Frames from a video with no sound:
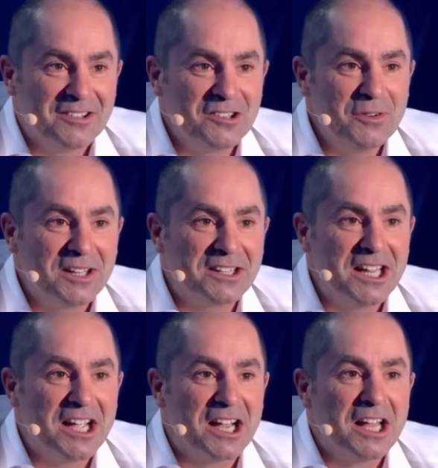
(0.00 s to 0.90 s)
J'ai vu la
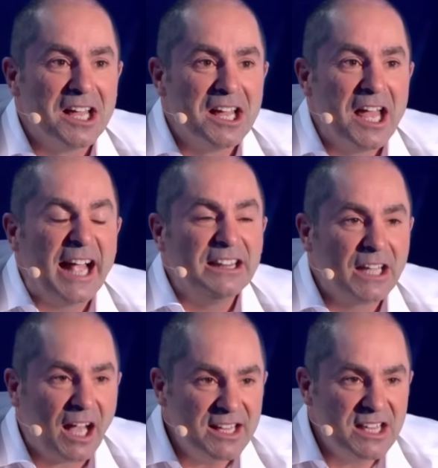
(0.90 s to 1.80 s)
télé. Un
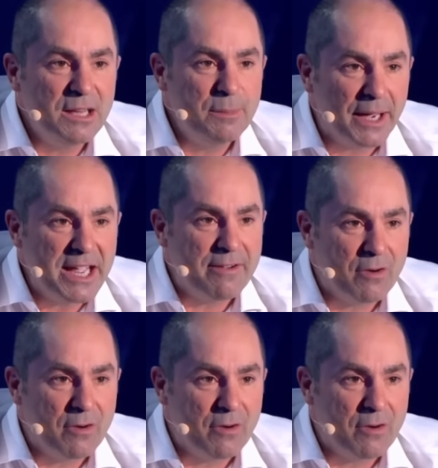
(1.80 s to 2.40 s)
transsibérien,